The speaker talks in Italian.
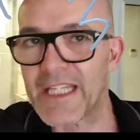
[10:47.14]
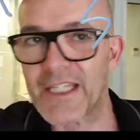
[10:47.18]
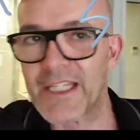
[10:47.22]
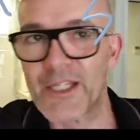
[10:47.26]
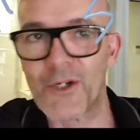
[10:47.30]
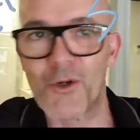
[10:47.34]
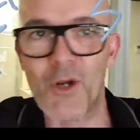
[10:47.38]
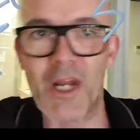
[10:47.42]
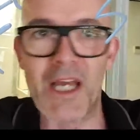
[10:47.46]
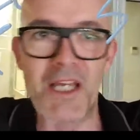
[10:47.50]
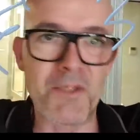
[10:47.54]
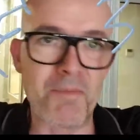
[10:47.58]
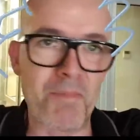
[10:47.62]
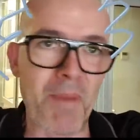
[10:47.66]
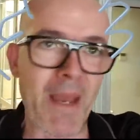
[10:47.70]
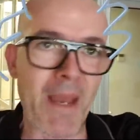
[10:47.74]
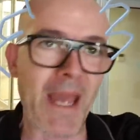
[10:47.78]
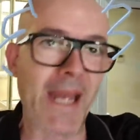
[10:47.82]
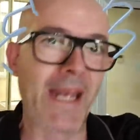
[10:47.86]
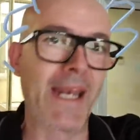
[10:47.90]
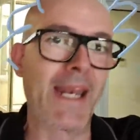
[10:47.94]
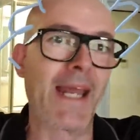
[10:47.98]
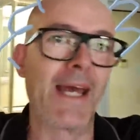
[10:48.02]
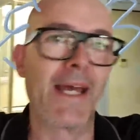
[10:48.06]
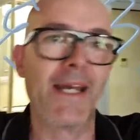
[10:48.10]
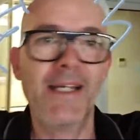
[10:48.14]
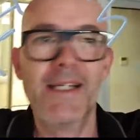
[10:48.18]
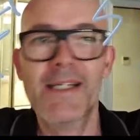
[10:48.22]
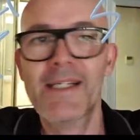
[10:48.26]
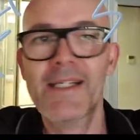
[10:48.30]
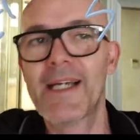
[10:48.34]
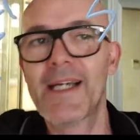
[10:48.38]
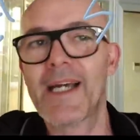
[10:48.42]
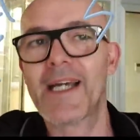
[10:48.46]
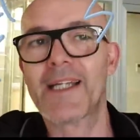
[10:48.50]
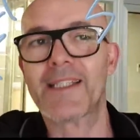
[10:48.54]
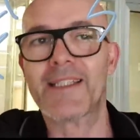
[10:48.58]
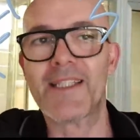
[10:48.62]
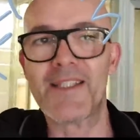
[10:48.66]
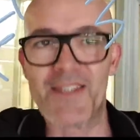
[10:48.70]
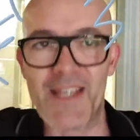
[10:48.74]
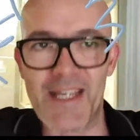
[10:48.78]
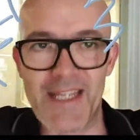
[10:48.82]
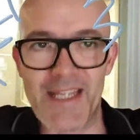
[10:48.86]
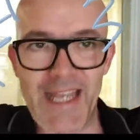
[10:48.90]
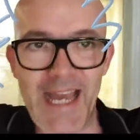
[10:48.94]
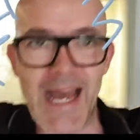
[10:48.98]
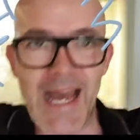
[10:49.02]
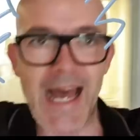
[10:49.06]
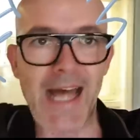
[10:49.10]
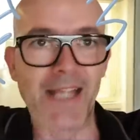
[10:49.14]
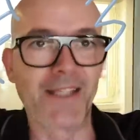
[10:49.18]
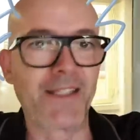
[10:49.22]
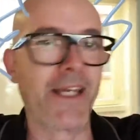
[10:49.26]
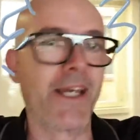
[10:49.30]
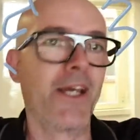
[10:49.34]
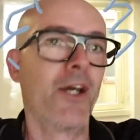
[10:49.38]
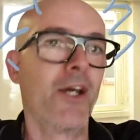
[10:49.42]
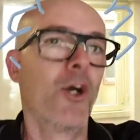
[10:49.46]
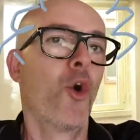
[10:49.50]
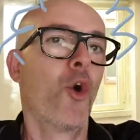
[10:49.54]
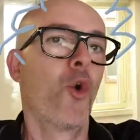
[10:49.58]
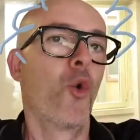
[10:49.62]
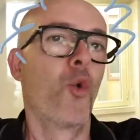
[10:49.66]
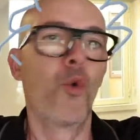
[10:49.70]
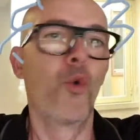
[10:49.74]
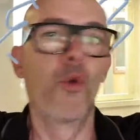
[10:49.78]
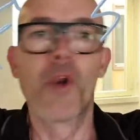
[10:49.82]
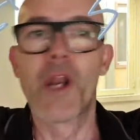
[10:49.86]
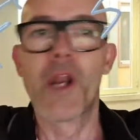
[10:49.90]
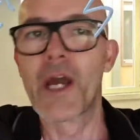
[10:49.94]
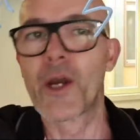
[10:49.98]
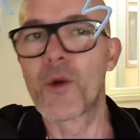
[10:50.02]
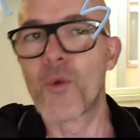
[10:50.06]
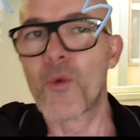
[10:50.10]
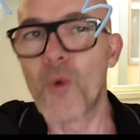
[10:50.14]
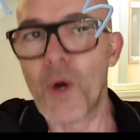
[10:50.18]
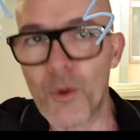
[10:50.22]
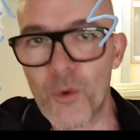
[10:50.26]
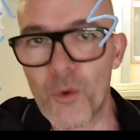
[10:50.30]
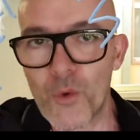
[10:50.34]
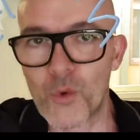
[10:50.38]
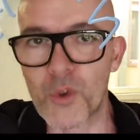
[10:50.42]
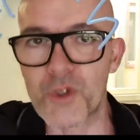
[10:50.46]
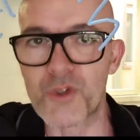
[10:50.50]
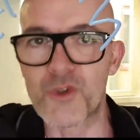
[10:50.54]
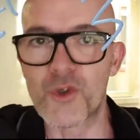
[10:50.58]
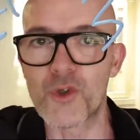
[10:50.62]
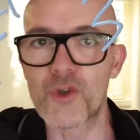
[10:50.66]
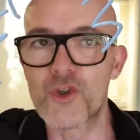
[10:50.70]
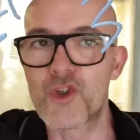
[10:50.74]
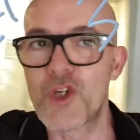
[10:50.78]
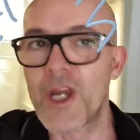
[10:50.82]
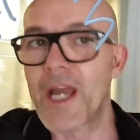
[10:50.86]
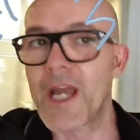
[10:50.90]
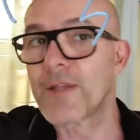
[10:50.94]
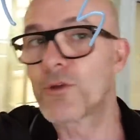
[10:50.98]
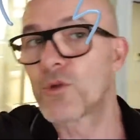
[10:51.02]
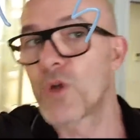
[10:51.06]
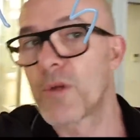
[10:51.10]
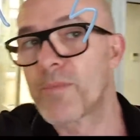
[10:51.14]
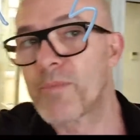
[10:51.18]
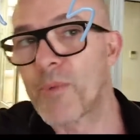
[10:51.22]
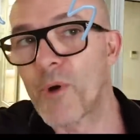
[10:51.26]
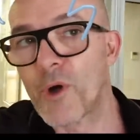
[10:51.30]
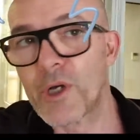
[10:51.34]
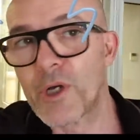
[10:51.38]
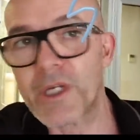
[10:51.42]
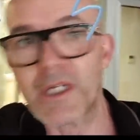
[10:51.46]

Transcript: Con la S-Pen eh, disegnate un qualunque soggetto e poi